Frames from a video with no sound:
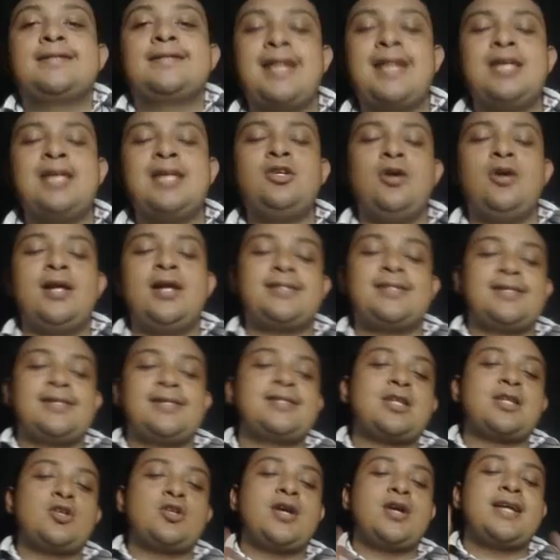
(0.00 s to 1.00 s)
Señoras y
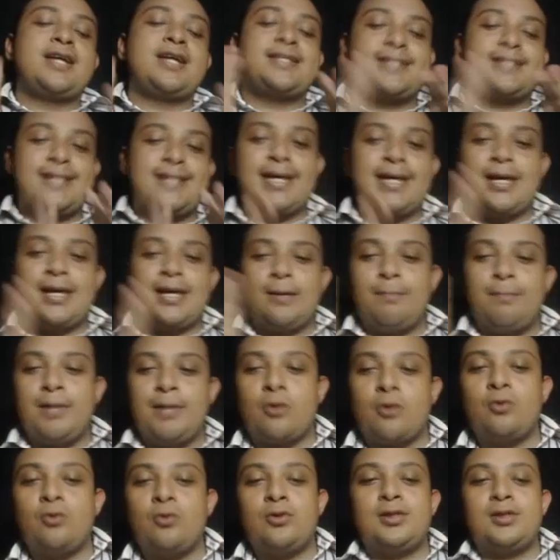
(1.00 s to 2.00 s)
señores,
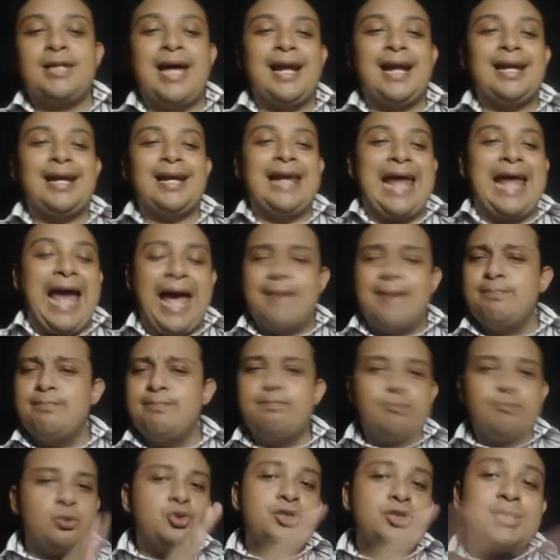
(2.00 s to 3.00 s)
déjenme contarle, hay
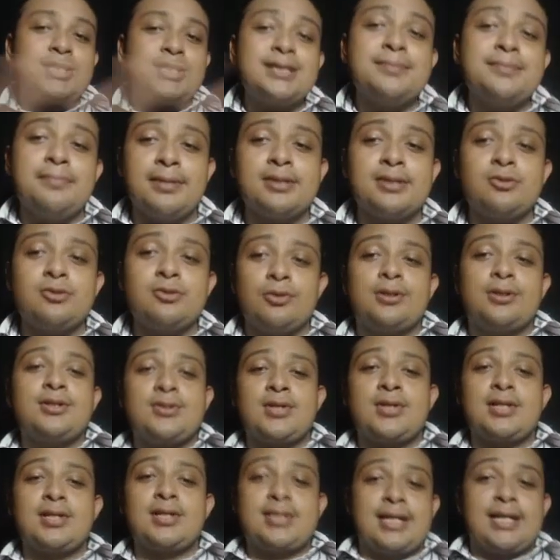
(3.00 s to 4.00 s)
muchísimas
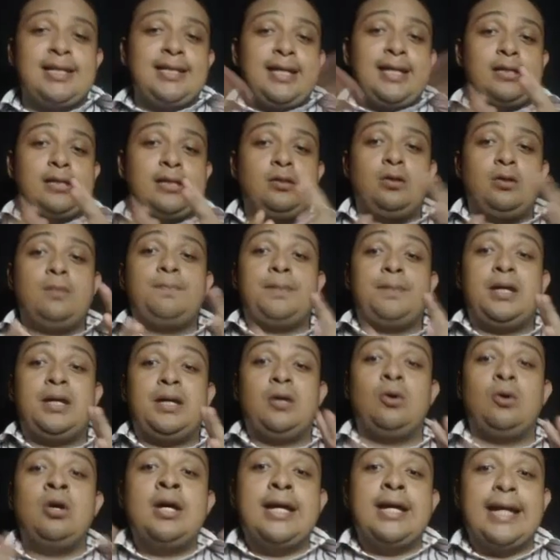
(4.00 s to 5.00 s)
noticias el día de hoy,
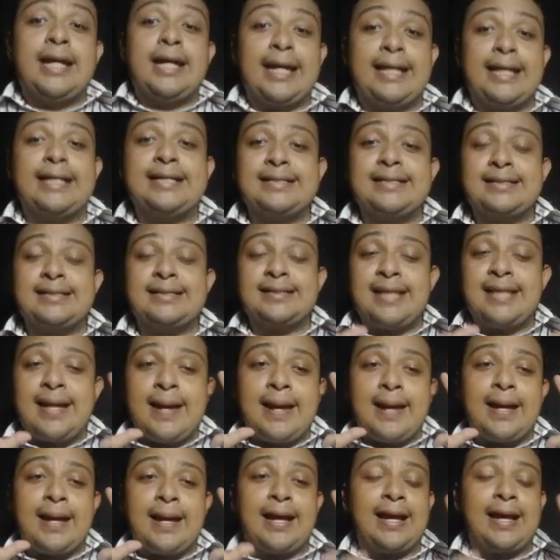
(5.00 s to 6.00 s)
pero en
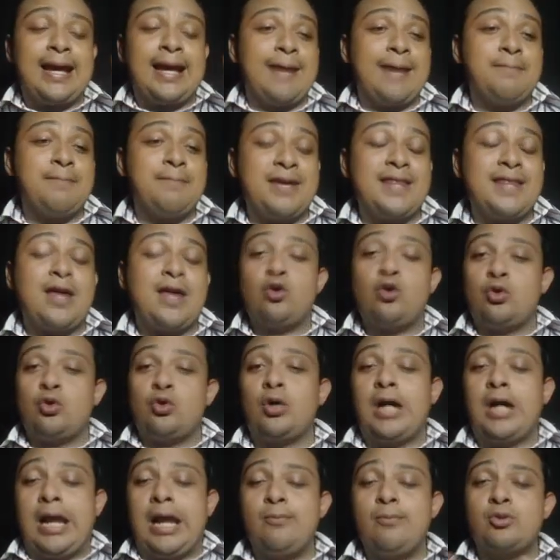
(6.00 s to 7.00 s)
este eh, video
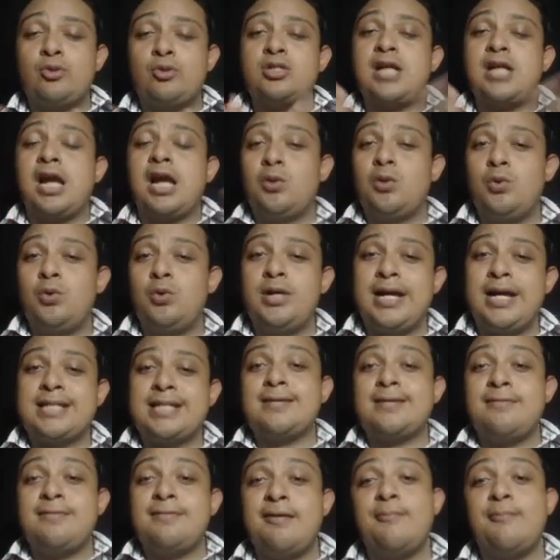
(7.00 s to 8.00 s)
tocaremos
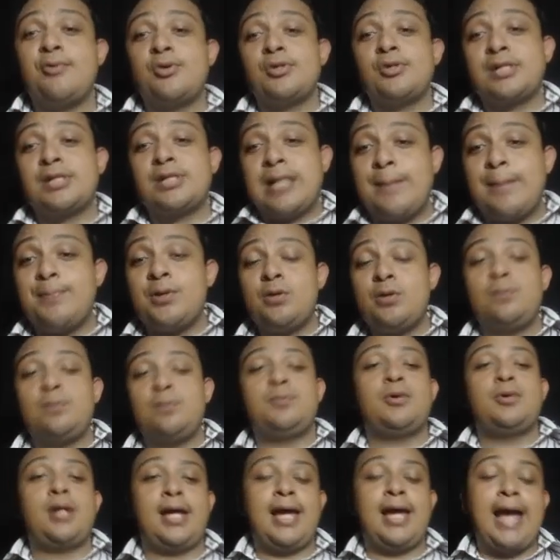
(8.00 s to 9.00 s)
algunas y vámonos rápido
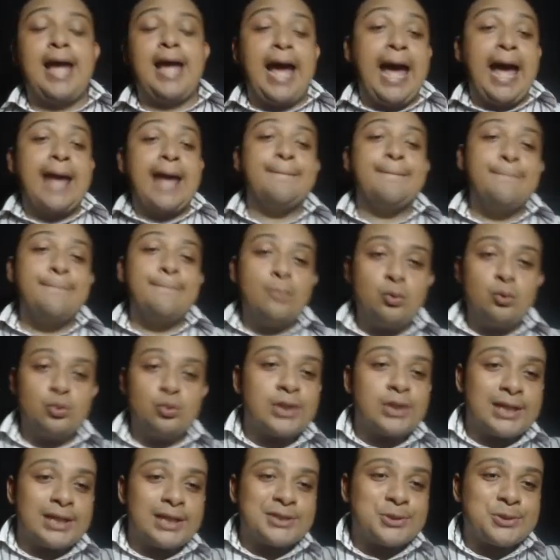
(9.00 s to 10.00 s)
porque hay
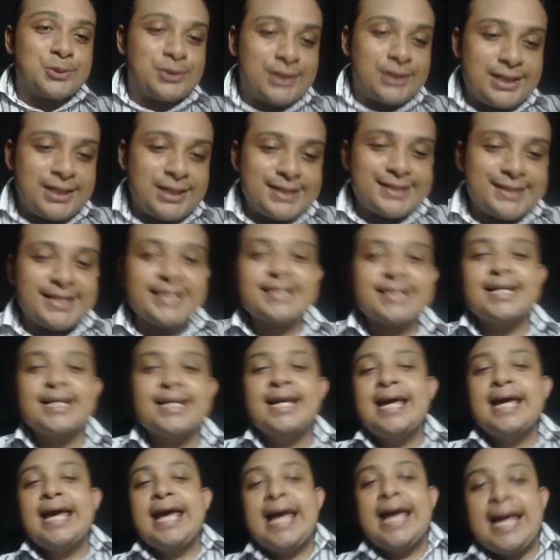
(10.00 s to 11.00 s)
muchas noticias.
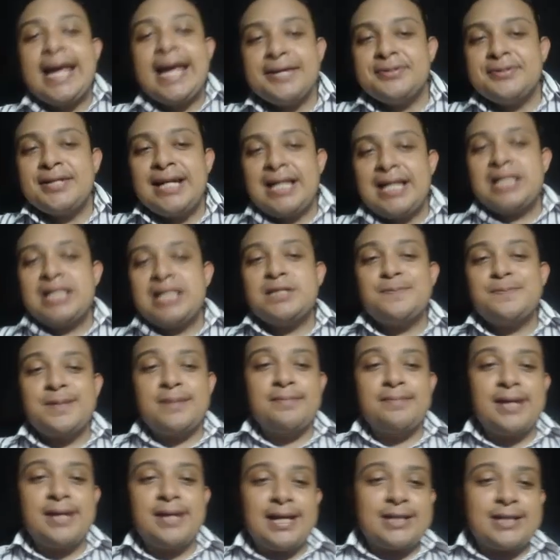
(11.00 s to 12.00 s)
Entre las
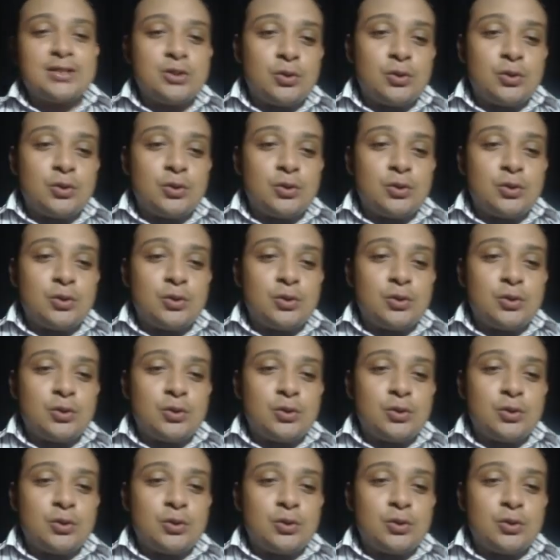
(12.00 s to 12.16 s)
primeras